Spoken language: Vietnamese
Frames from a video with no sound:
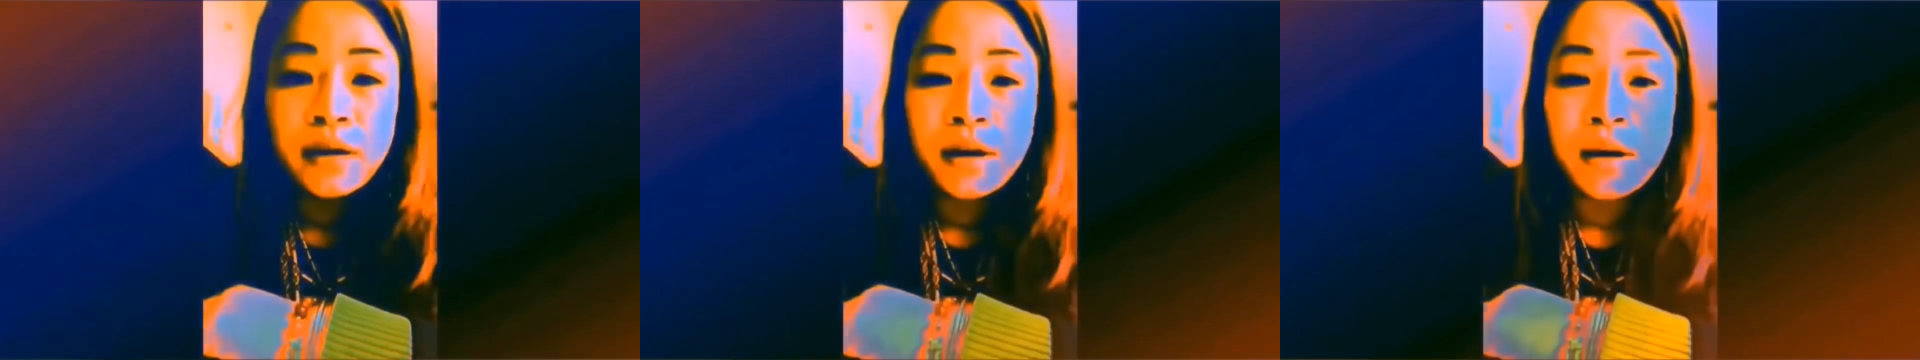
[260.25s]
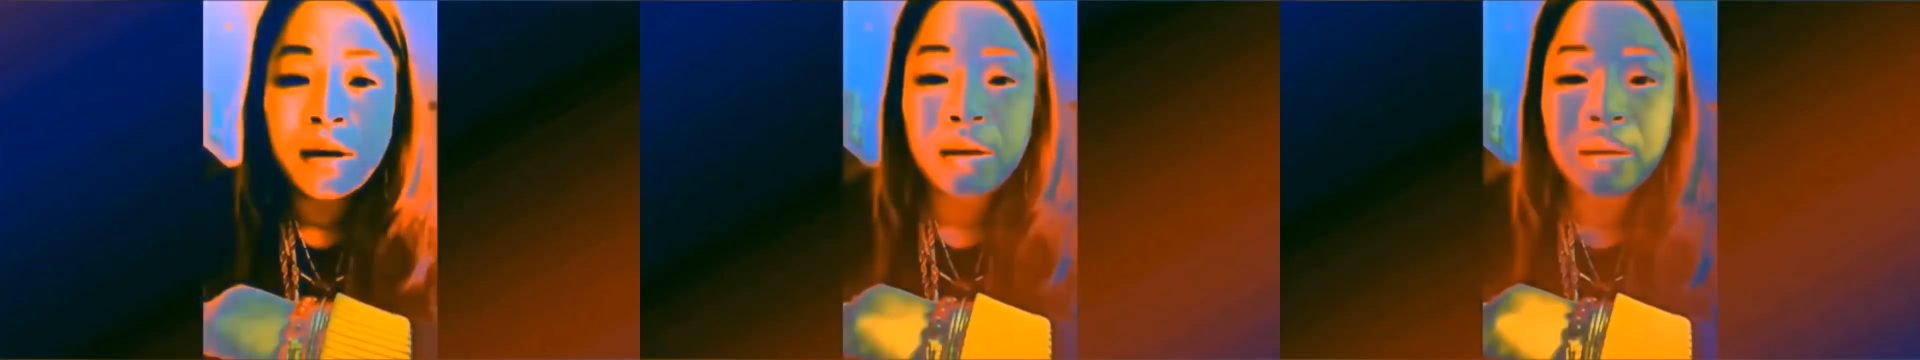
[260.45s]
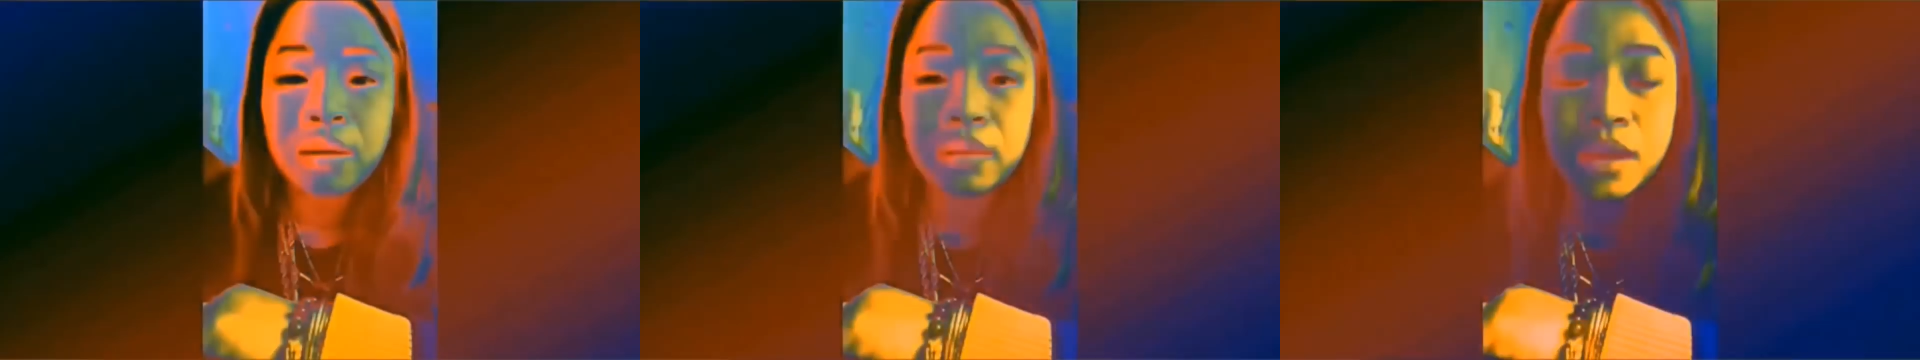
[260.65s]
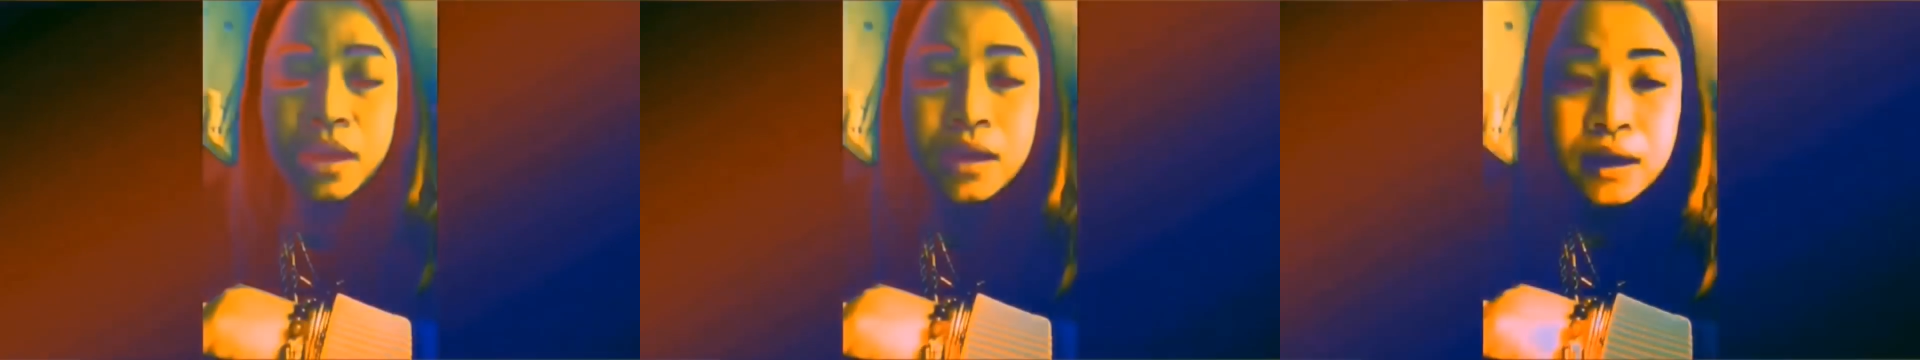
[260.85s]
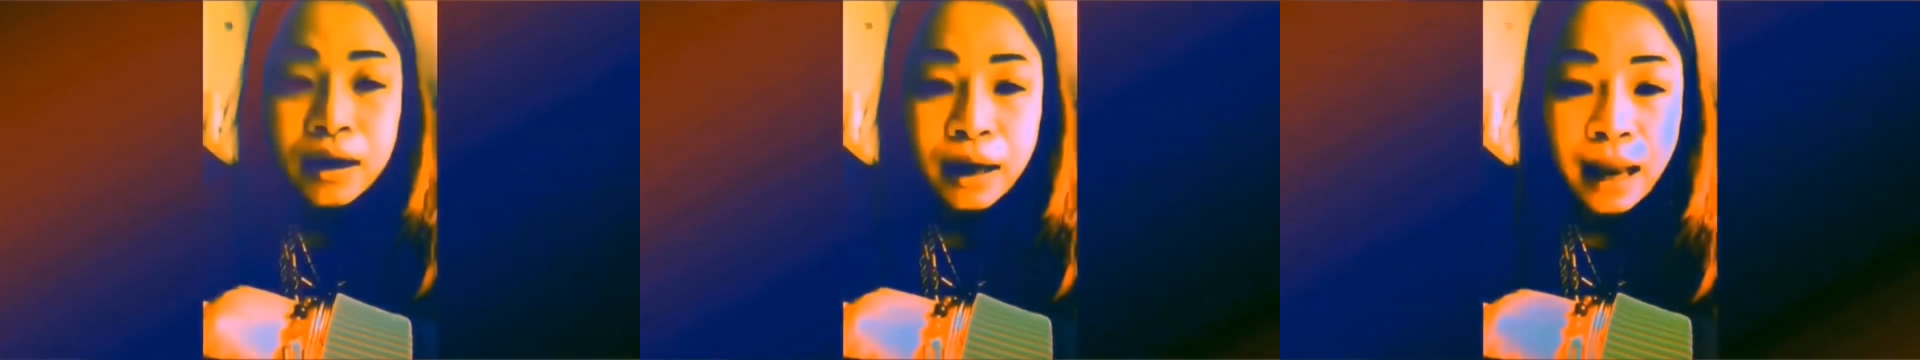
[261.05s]
tất cả
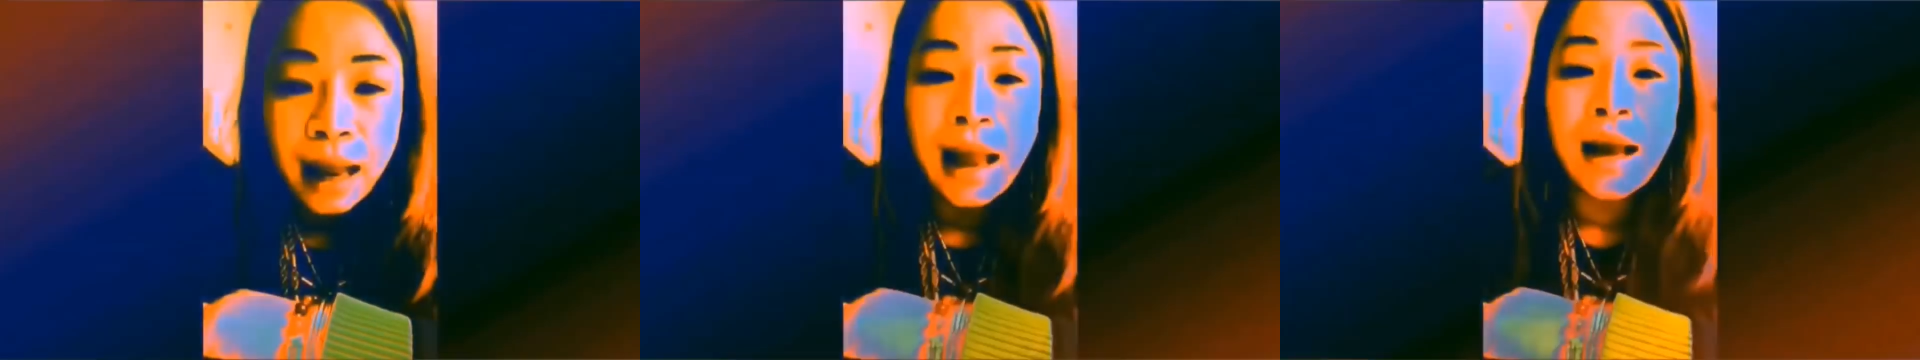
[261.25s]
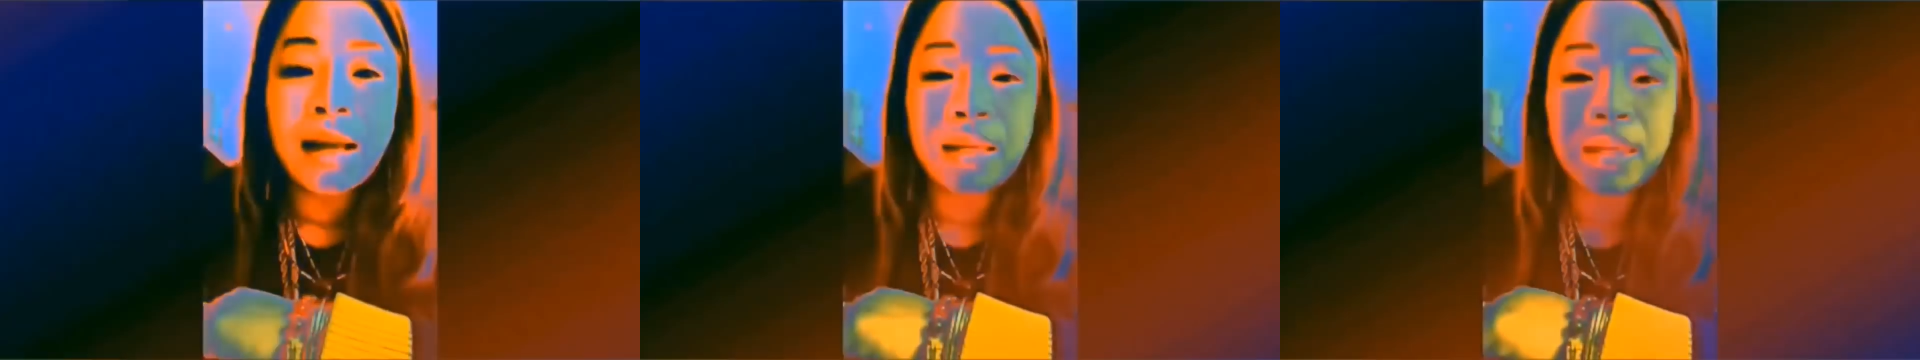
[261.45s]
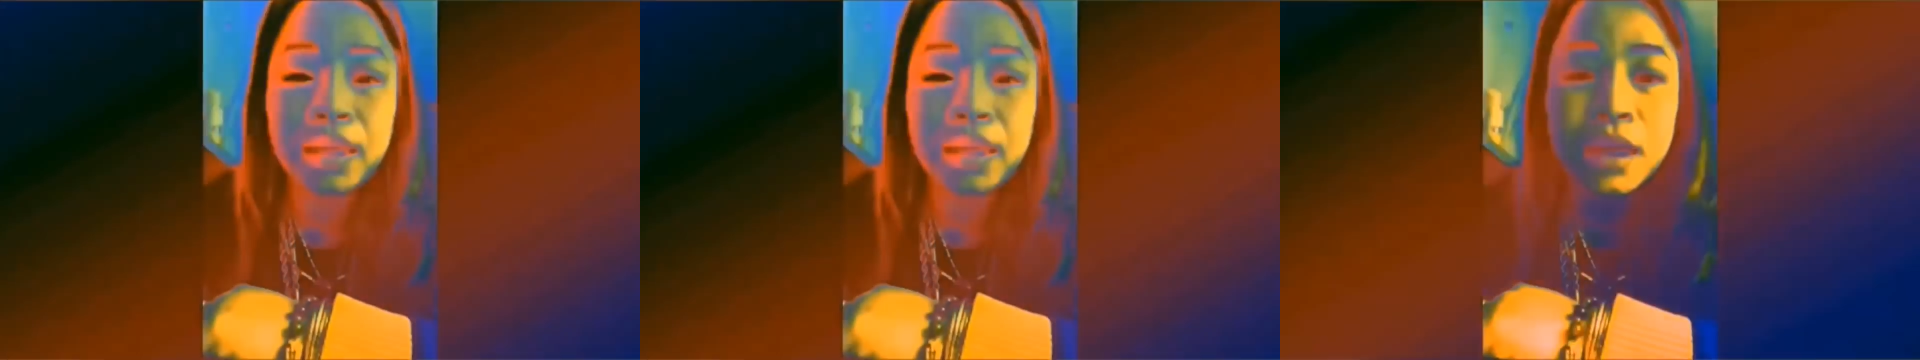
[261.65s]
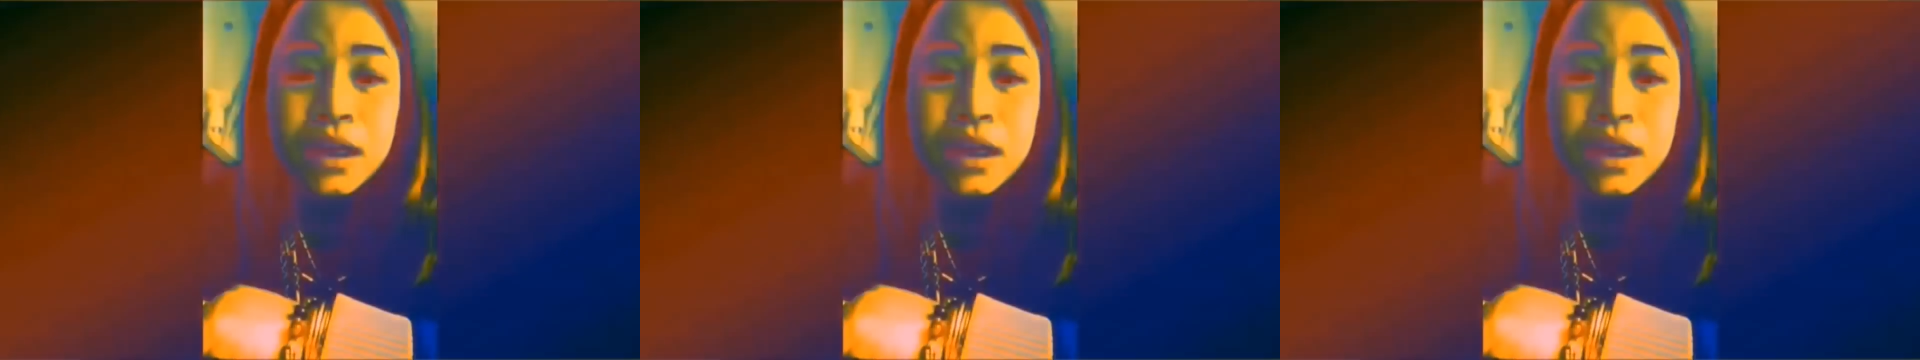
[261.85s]
những